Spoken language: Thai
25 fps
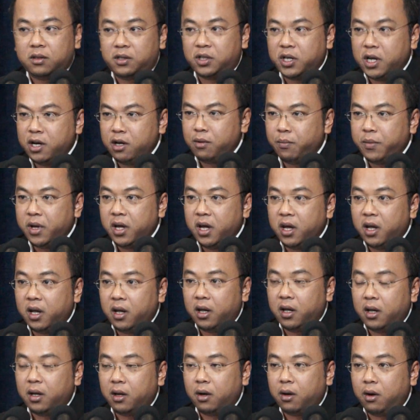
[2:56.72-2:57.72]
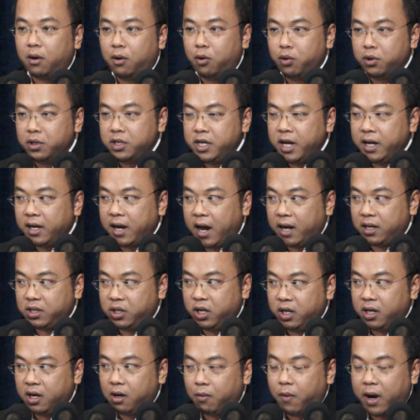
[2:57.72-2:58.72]
ซึ่งมีคุณยิ่งรัก
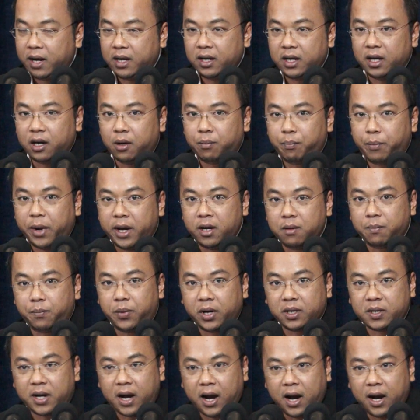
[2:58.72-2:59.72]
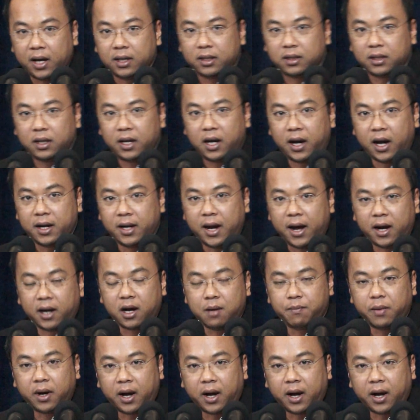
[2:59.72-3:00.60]
ชินวัตรเนี่ยเป็นประธานคณะกรรม